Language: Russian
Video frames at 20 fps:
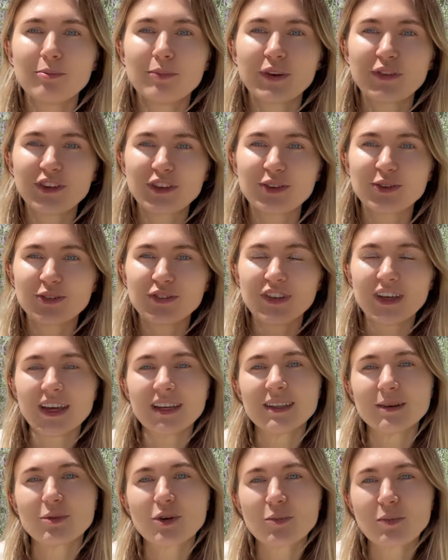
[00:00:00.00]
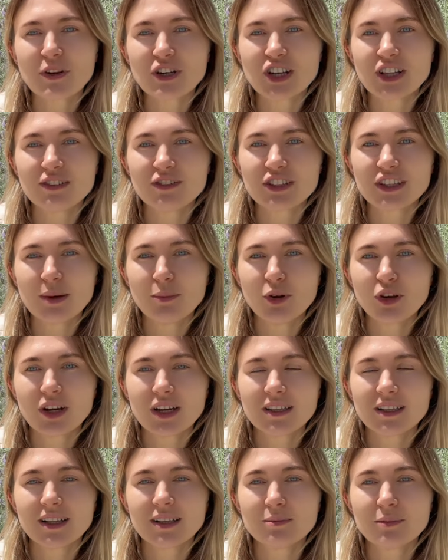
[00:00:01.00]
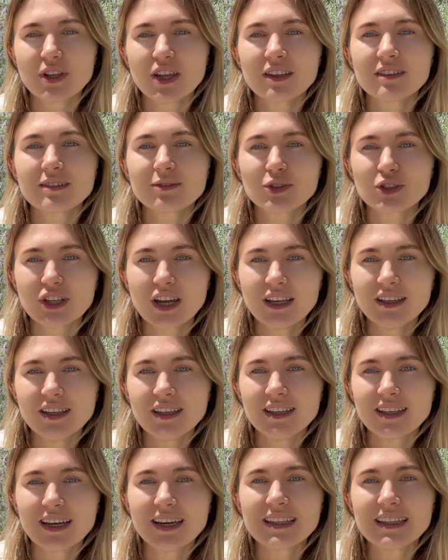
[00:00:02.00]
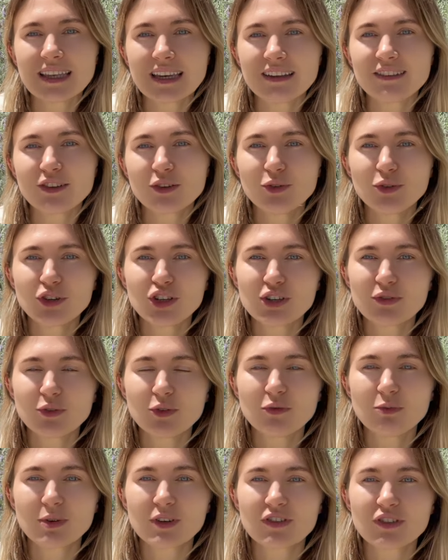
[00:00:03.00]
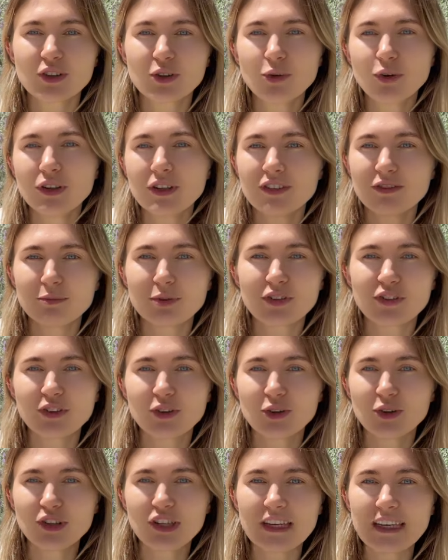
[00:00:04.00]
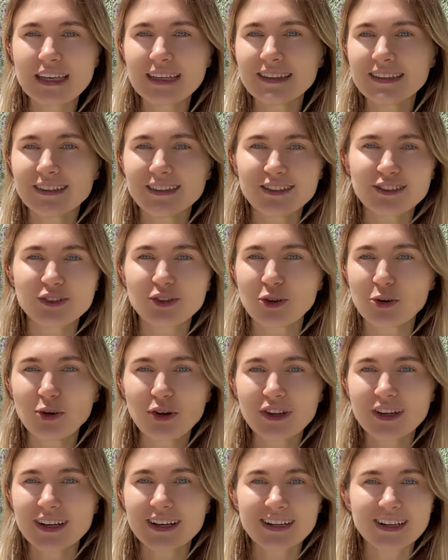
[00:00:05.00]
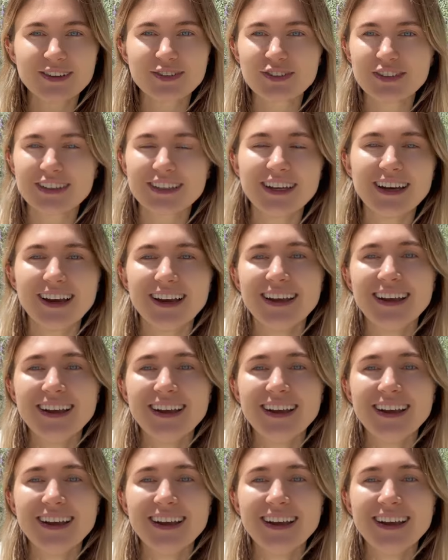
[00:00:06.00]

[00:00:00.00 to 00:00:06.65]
Привет, друзья, и добро пожаловать на мой канал. Меня зовут Таня, я третий год живу в Барселоне. В Барселоне лето, стройка, как всегда.